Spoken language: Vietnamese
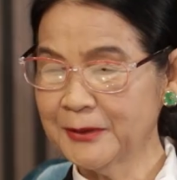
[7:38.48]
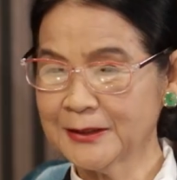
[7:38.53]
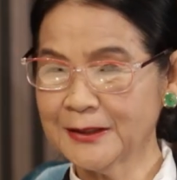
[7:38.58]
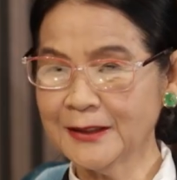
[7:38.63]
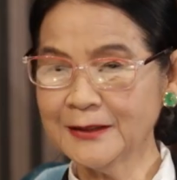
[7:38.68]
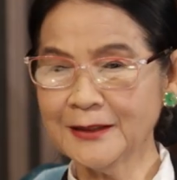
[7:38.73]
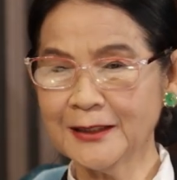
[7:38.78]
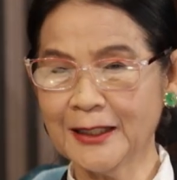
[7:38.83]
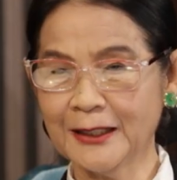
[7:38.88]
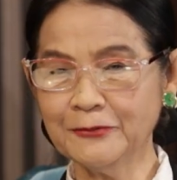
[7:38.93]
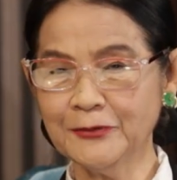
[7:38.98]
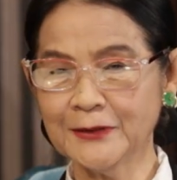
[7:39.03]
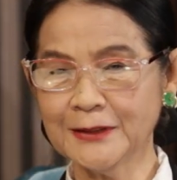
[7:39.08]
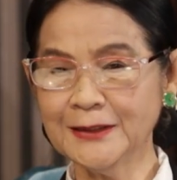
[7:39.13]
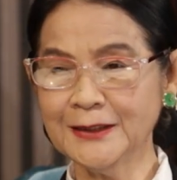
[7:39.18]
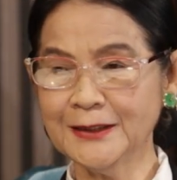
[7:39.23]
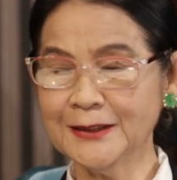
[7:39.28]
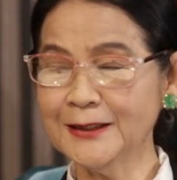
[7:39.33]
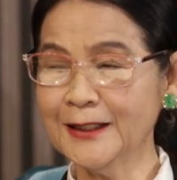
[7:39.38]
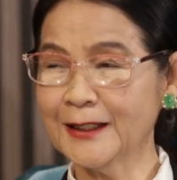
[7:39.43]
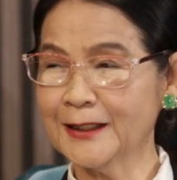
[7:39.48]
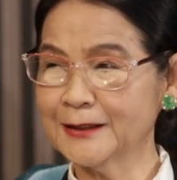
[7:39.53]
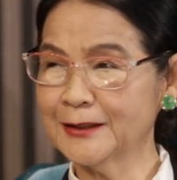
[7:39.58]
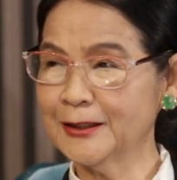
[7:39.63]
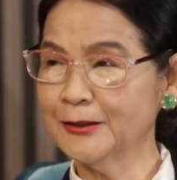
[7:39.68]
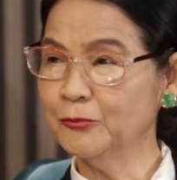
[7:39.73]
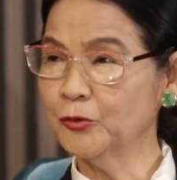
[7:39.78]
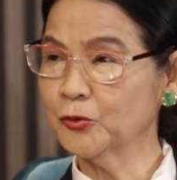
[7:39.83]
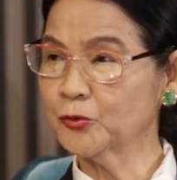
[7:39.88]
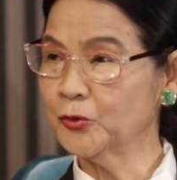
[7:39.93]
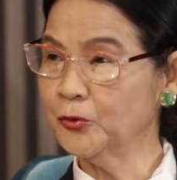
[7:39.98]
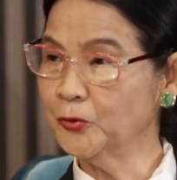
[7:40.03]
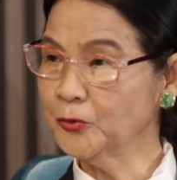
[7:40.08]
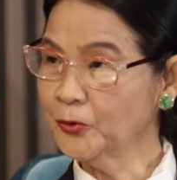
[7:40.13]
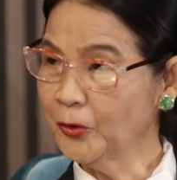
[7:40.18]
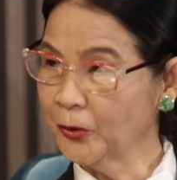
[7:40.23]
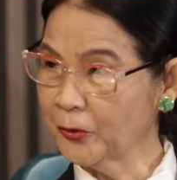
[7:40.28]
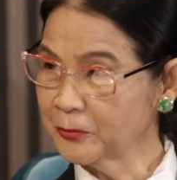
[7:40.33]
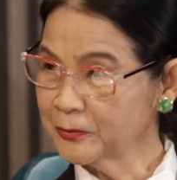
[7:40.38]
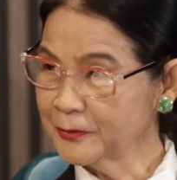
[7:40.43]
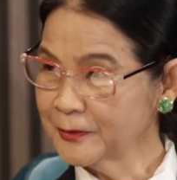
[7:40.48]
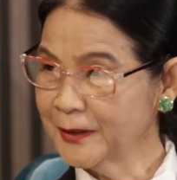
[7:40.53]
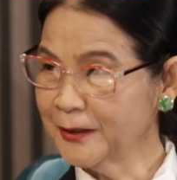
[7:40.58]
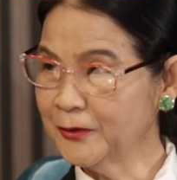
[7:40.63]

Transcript: Mà tất cả phải tiến hành theo một thủ tục,